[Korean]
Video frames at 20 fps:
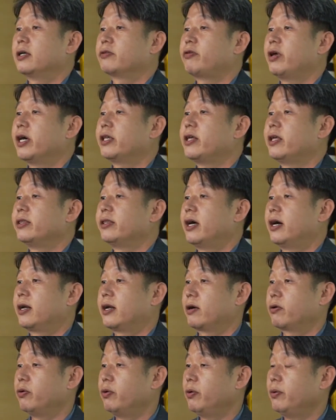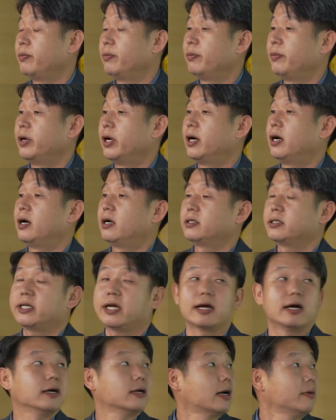돼야 된다라고 어,
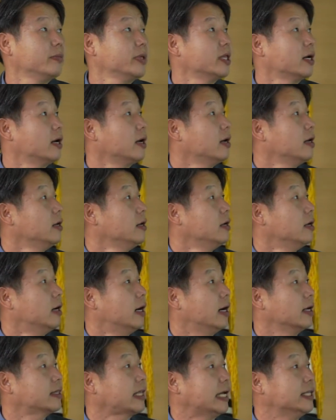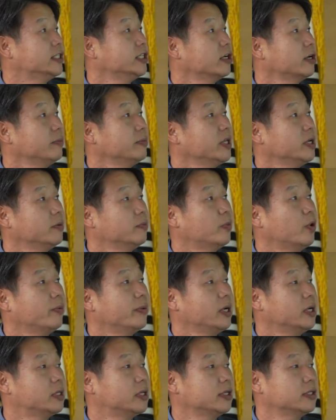생각을 합니다. 단절없는
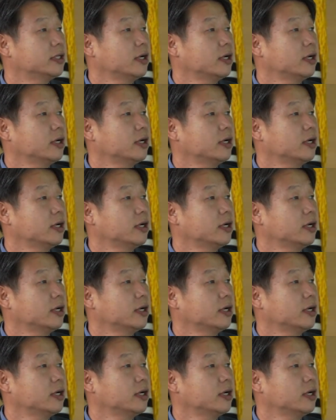모빌리티